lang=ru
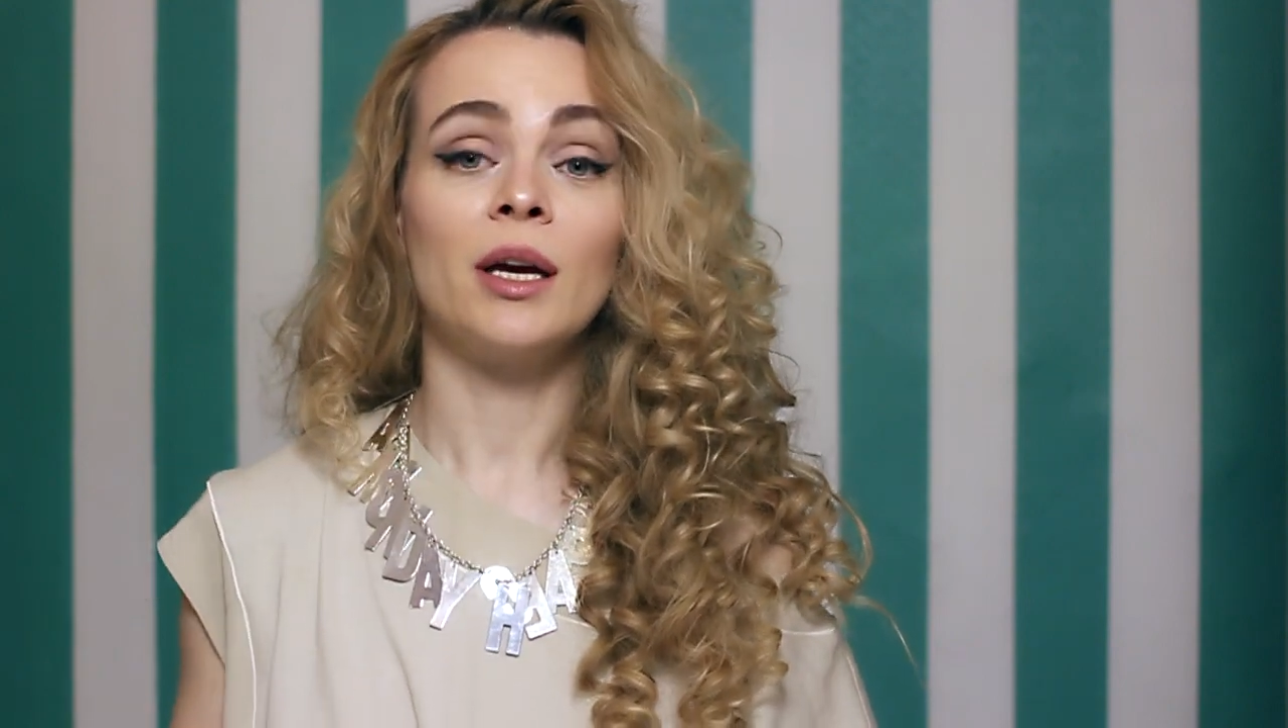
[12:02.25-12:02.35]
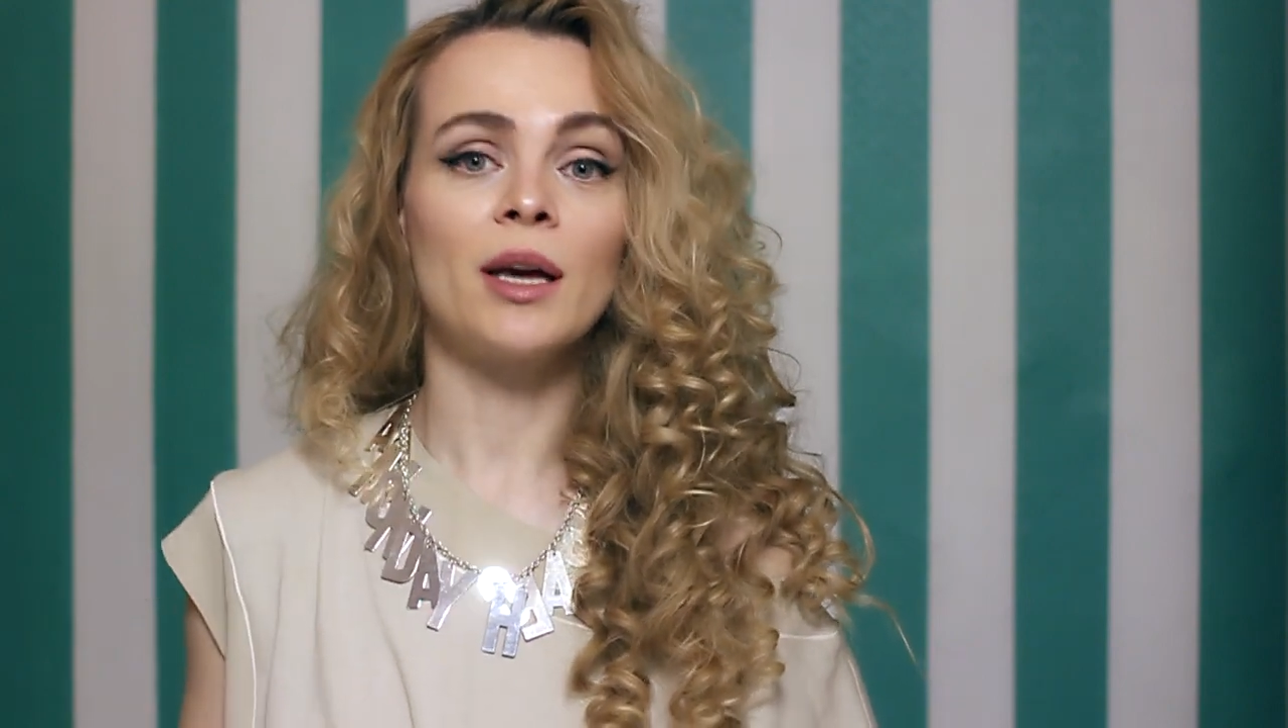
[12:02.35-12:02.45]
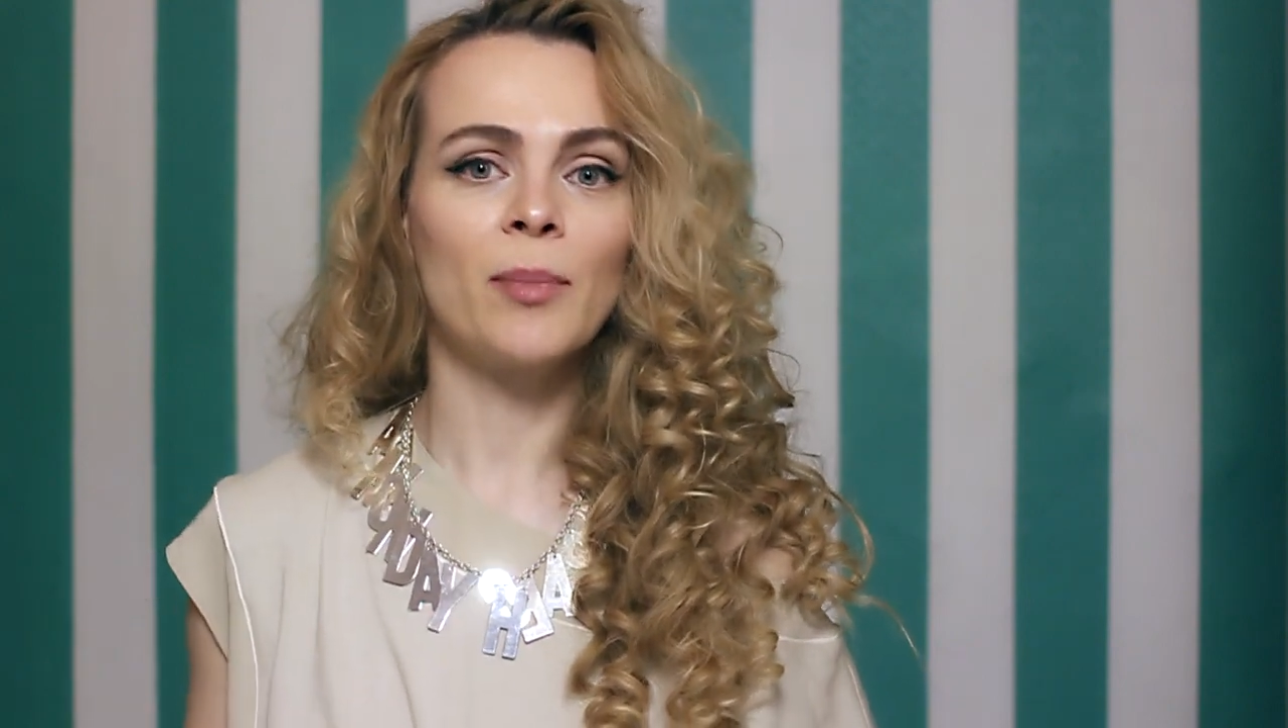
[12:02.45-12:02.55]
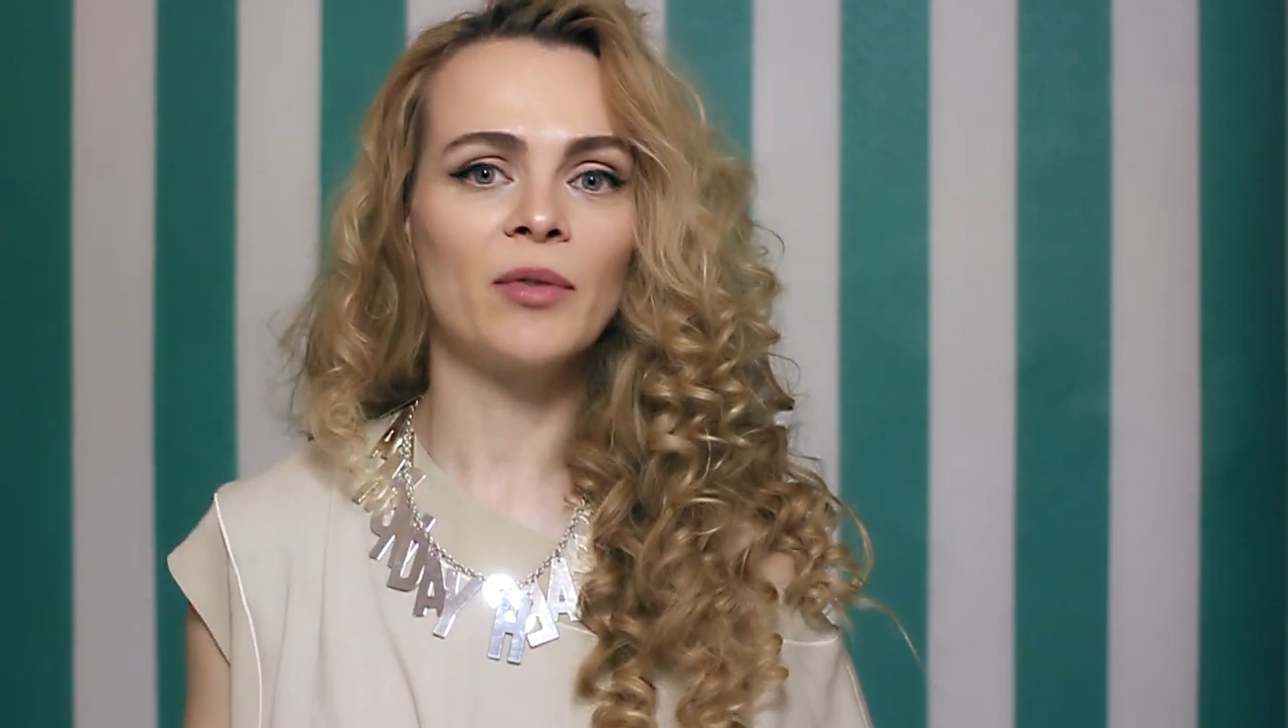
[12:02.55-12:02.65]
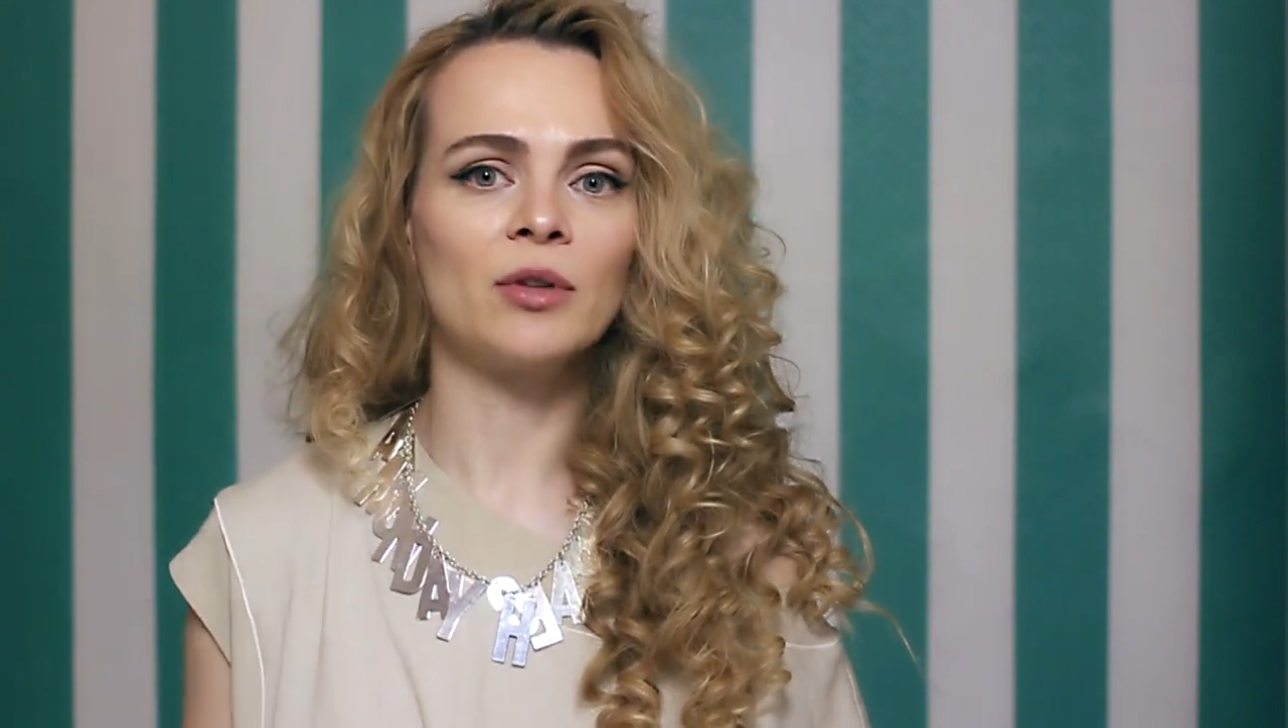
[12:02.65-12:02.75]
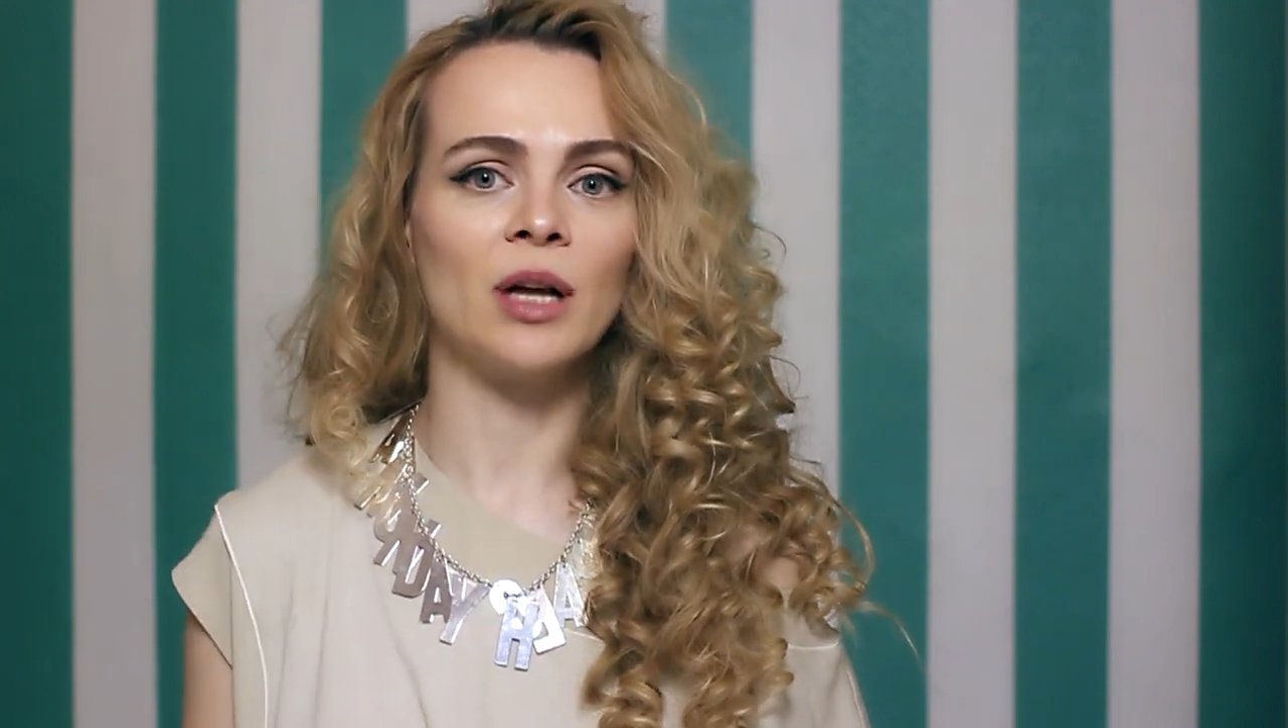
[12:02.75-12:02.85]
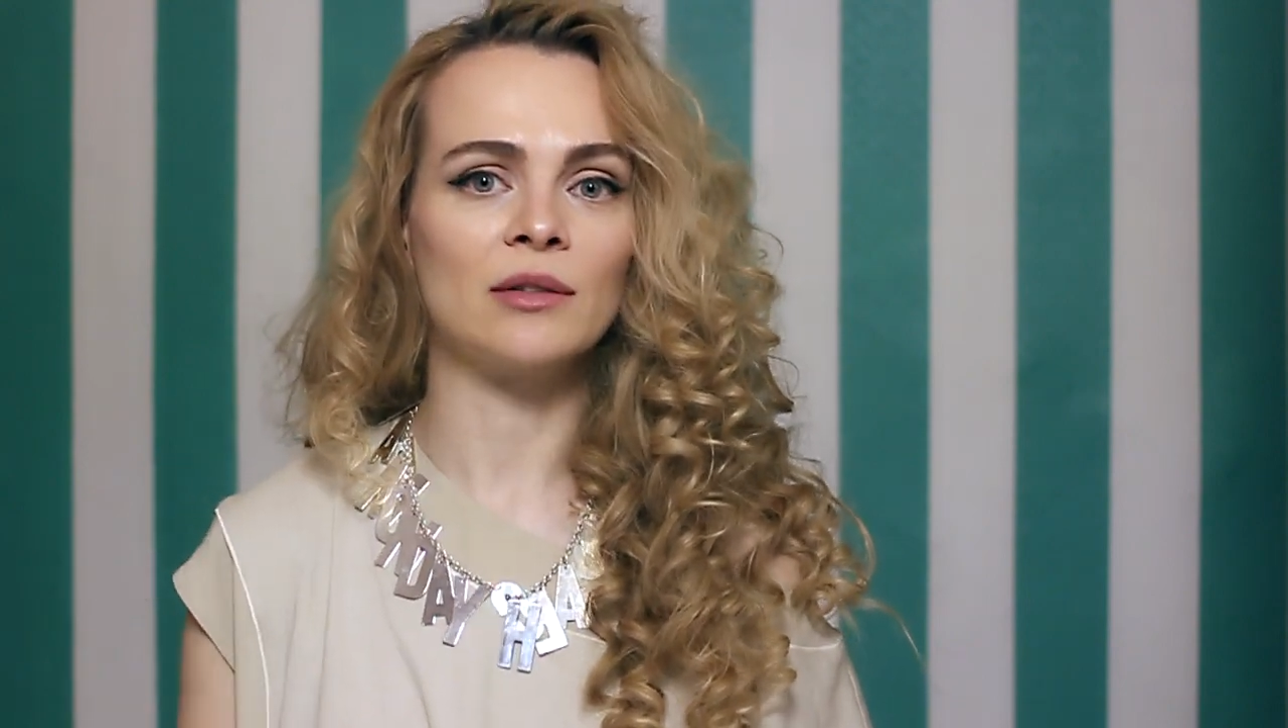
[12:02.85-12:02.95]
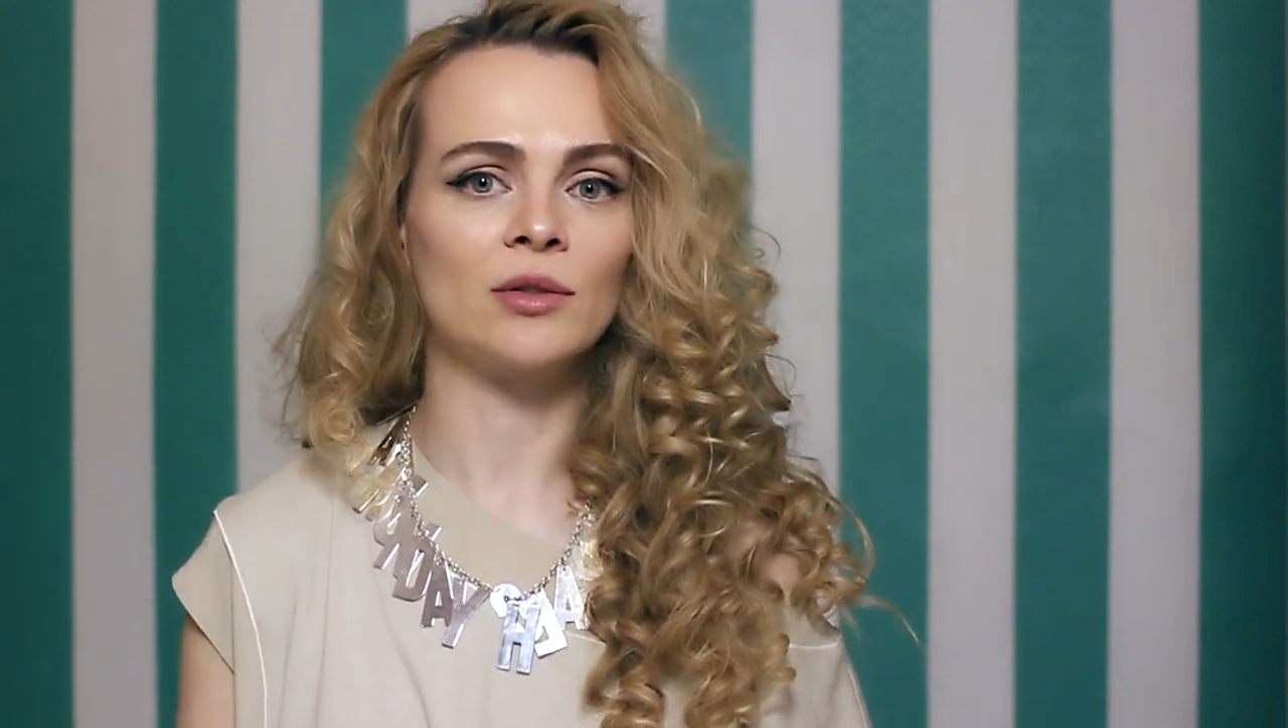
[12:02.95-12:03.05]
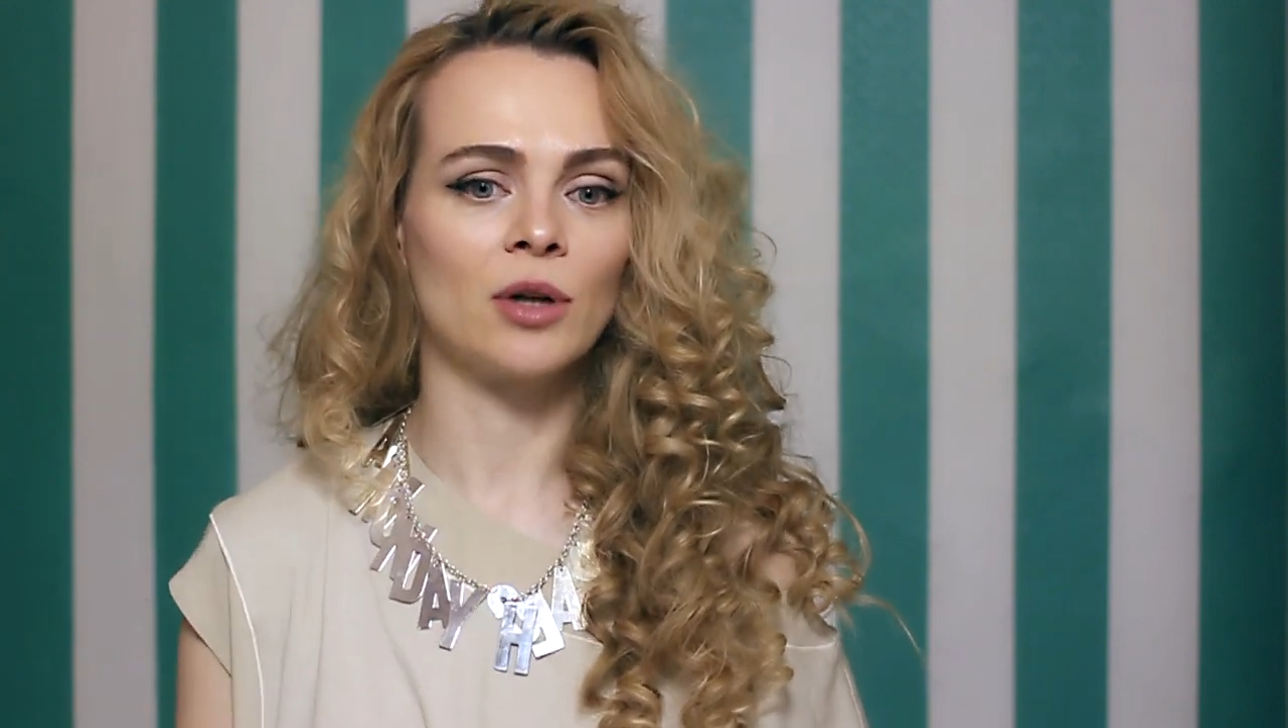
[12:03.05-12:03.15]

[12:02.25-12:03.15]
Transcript: И я повелась,